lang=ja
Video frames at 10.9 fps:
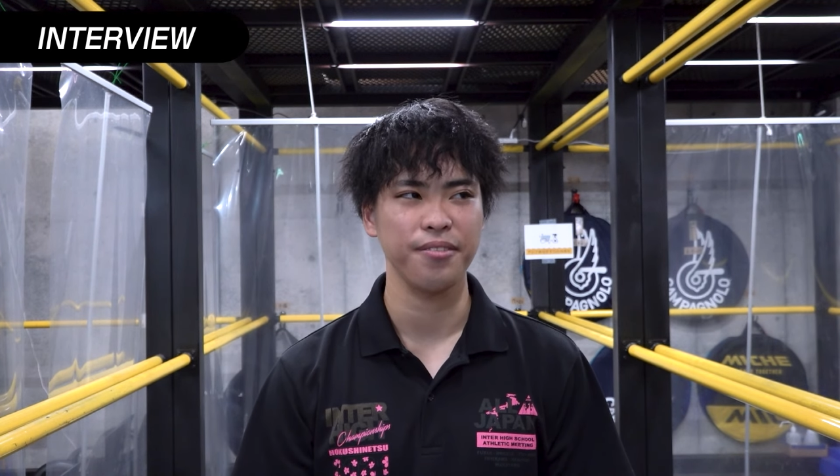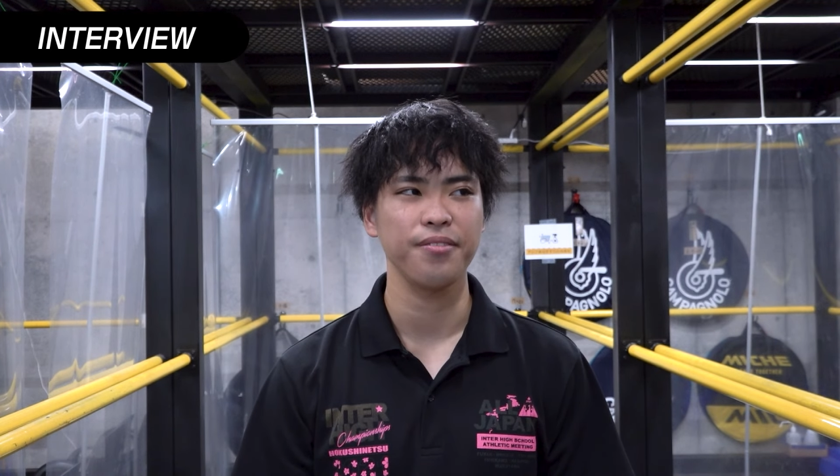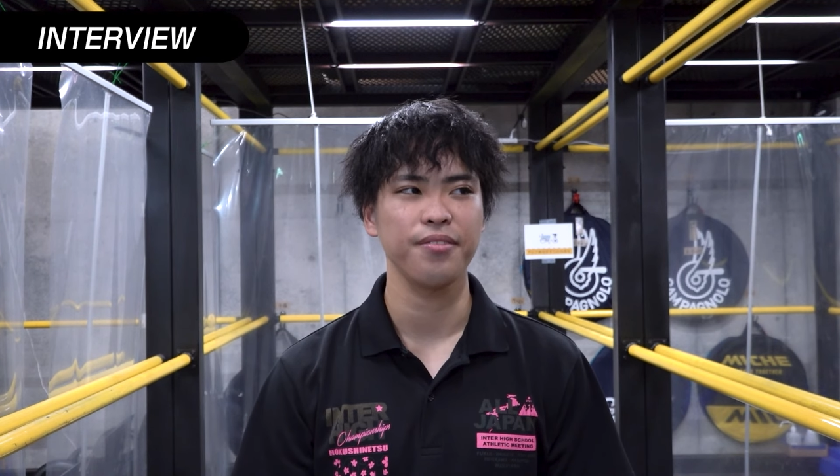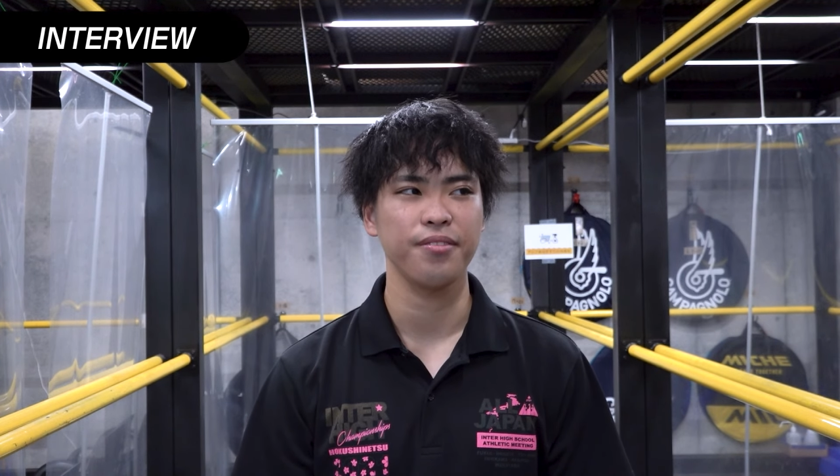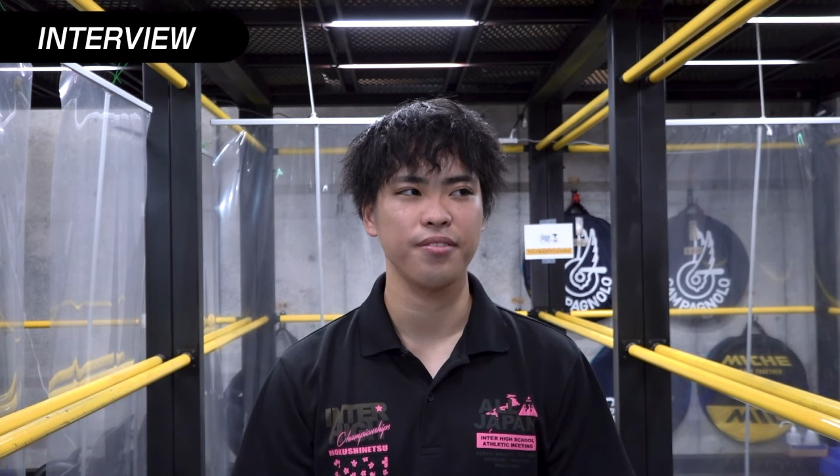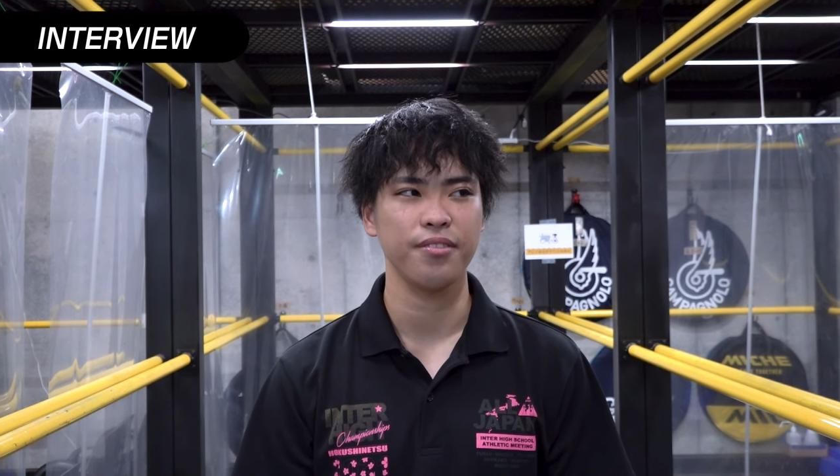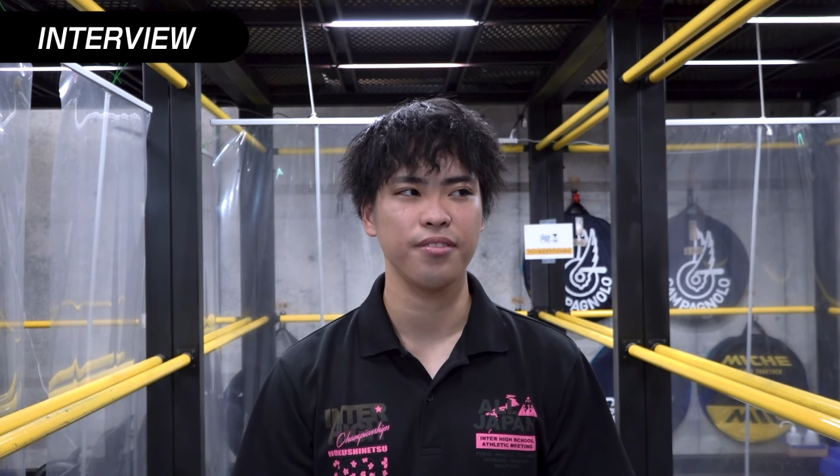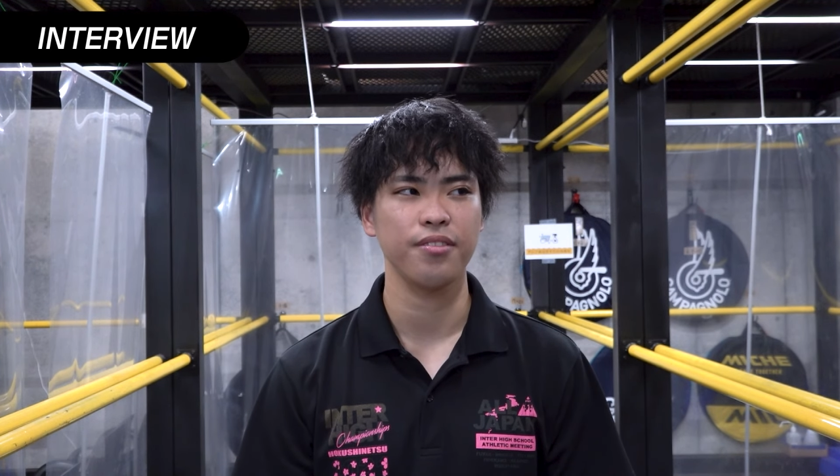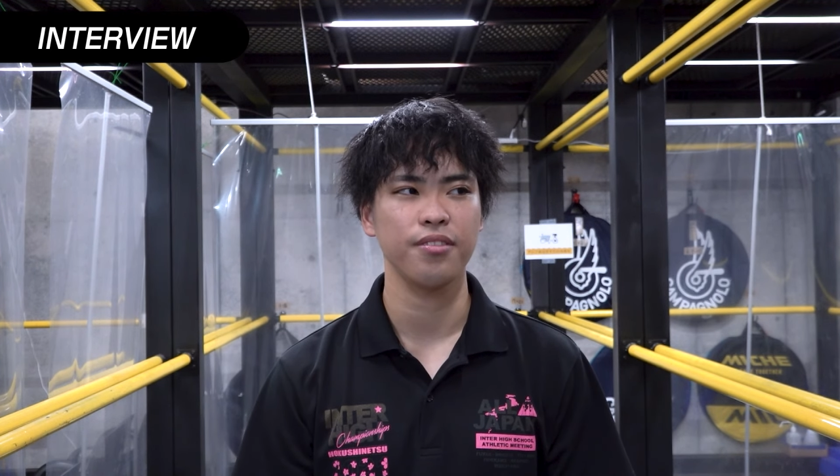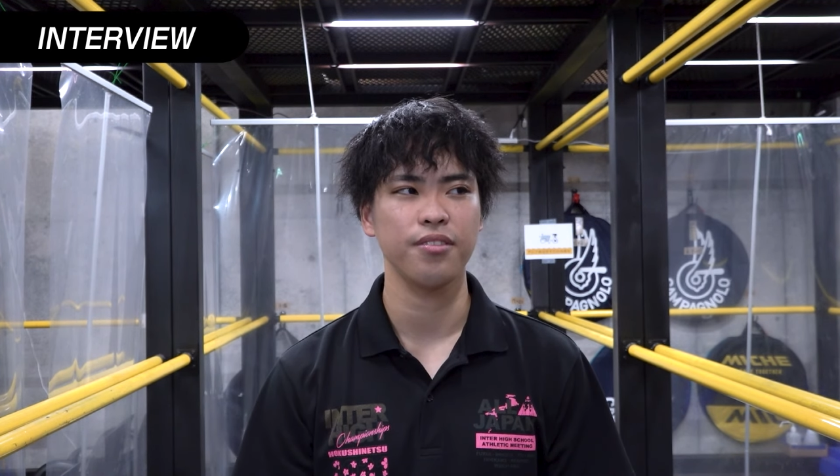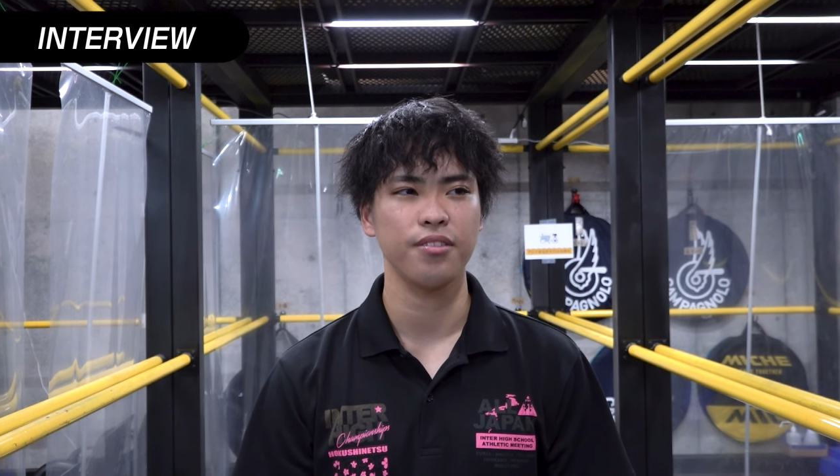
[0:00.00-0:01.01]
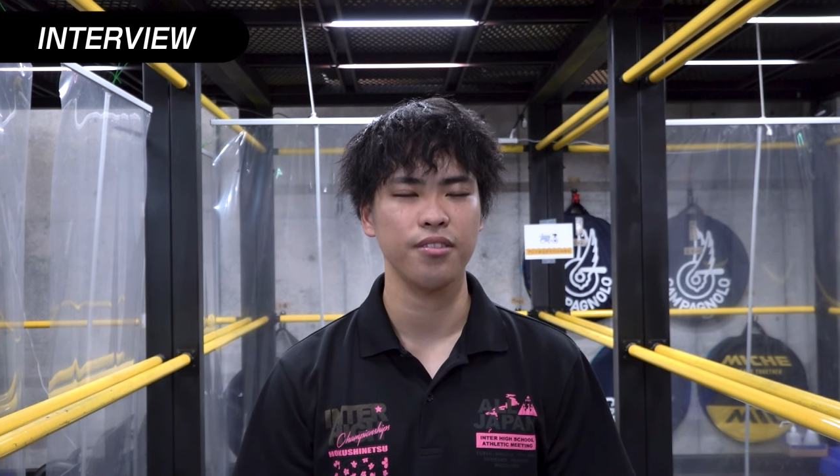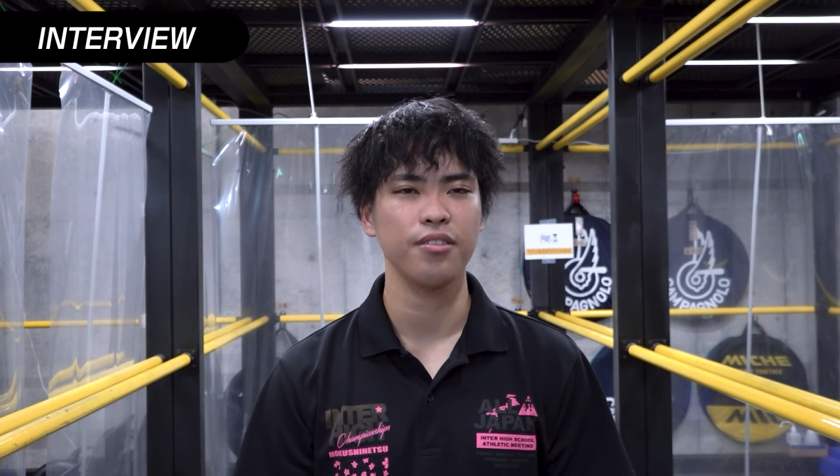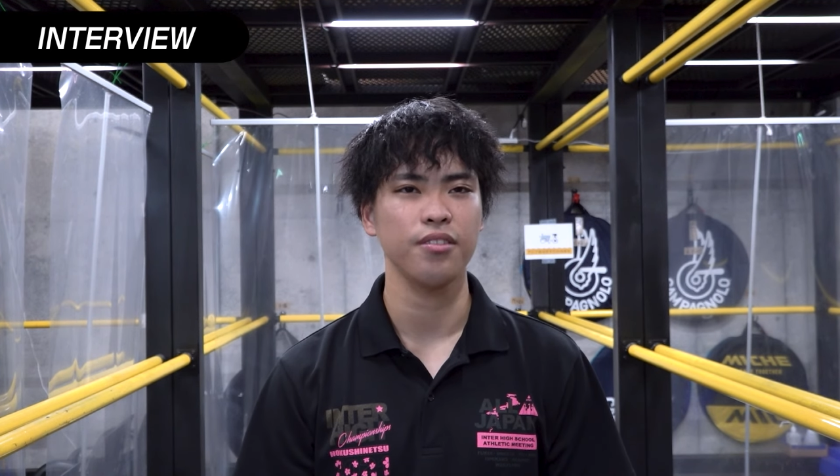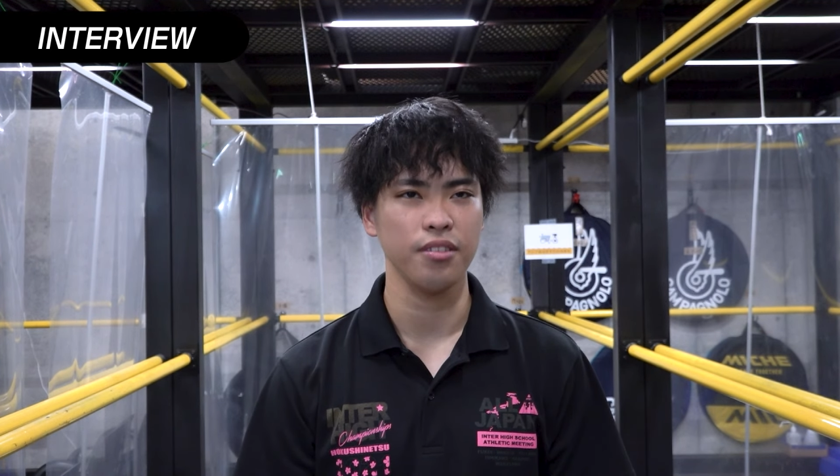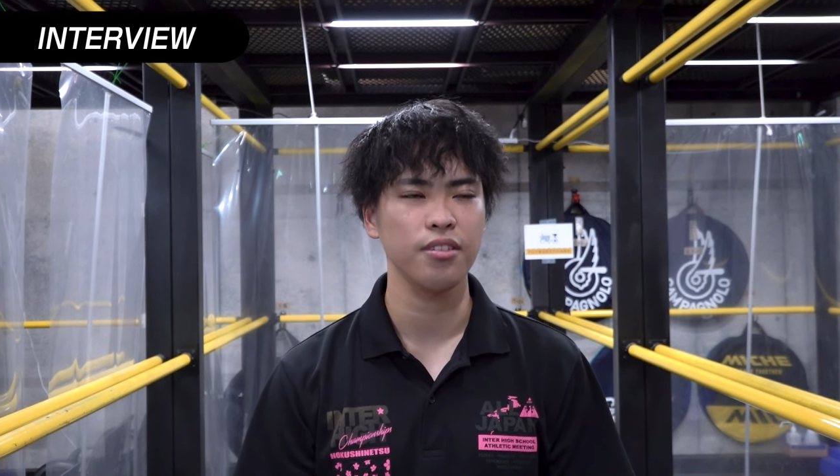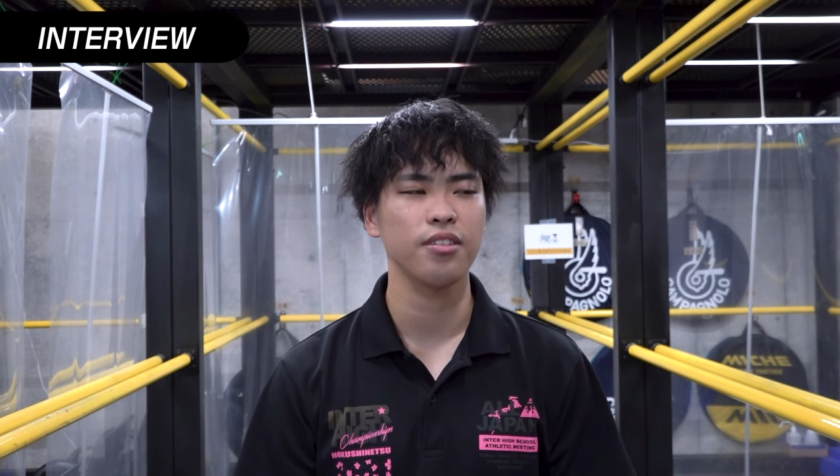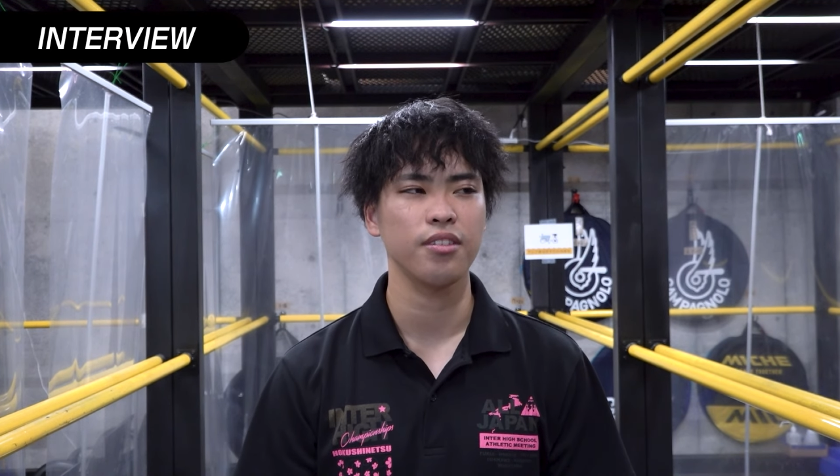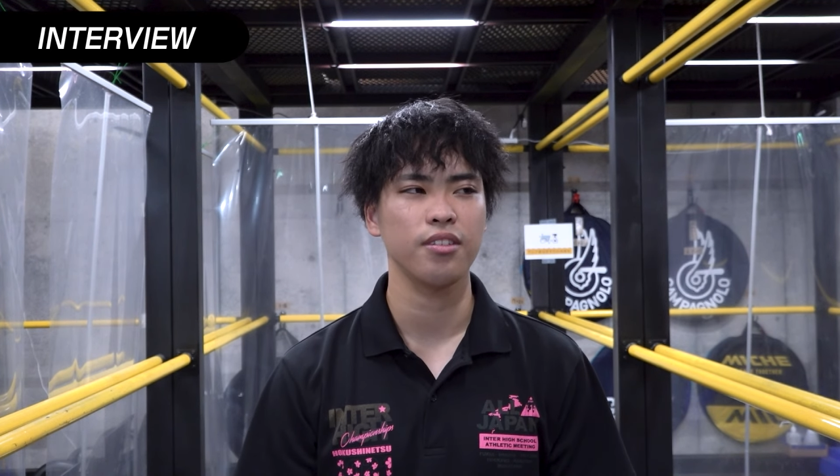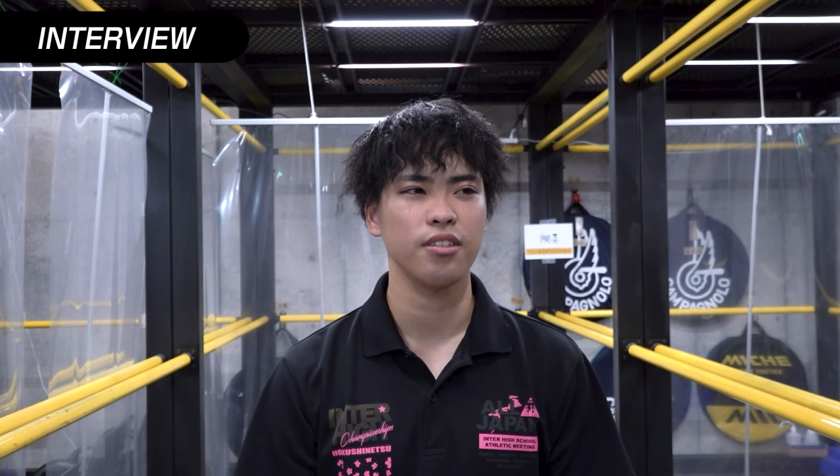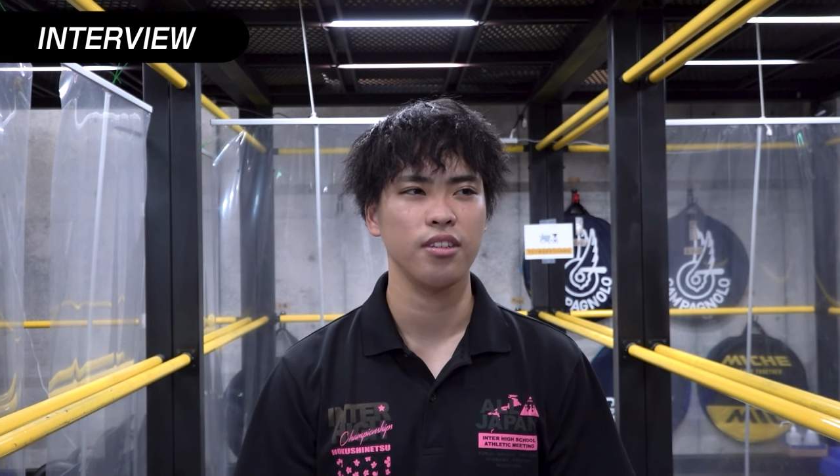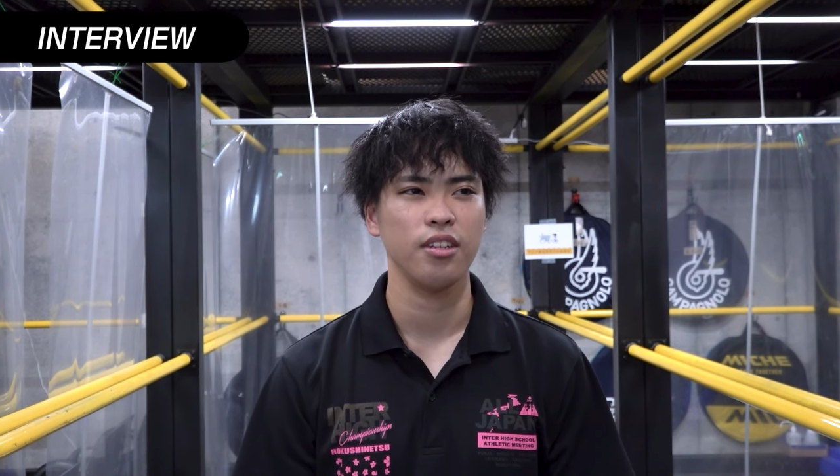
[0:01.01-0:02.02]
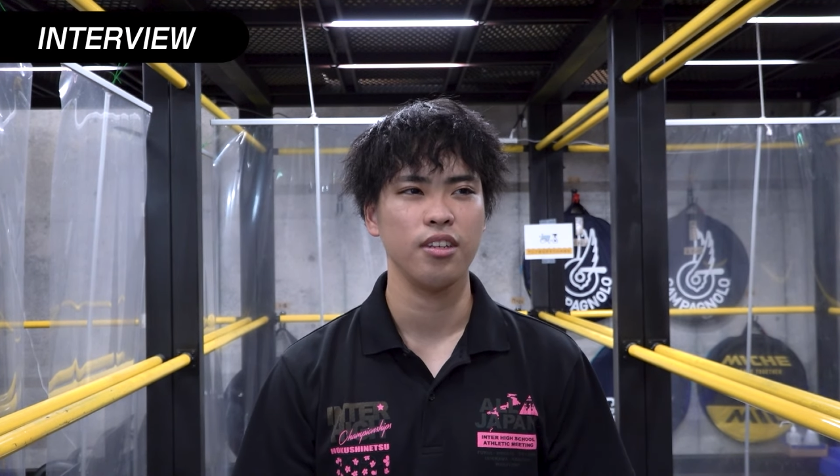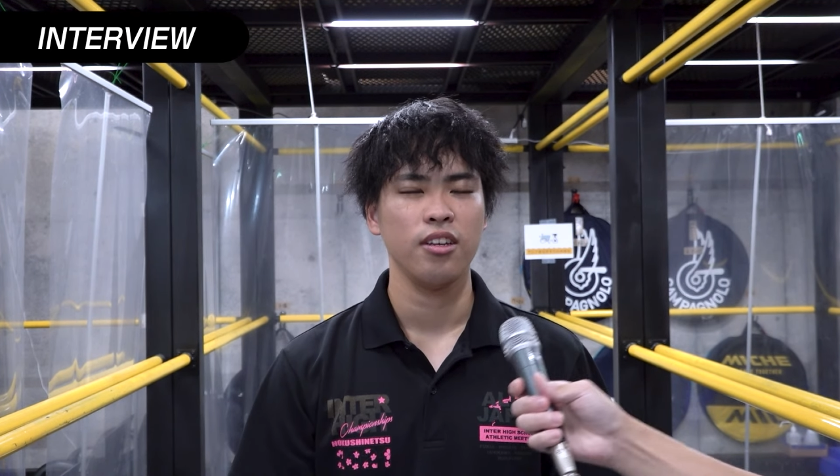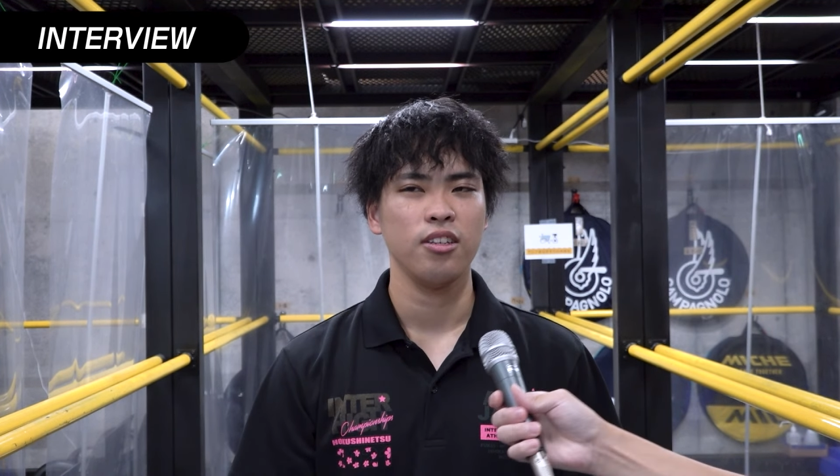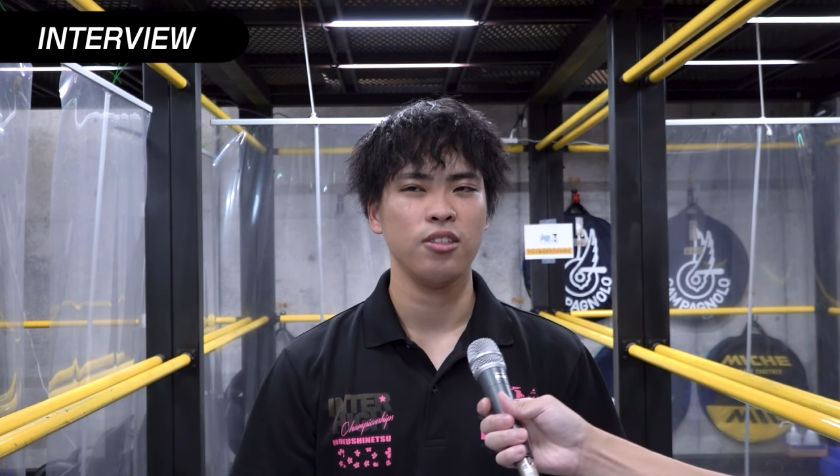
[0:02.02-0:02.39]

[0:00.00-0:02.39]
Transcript: 現行競輪の方での手応えはどうですか？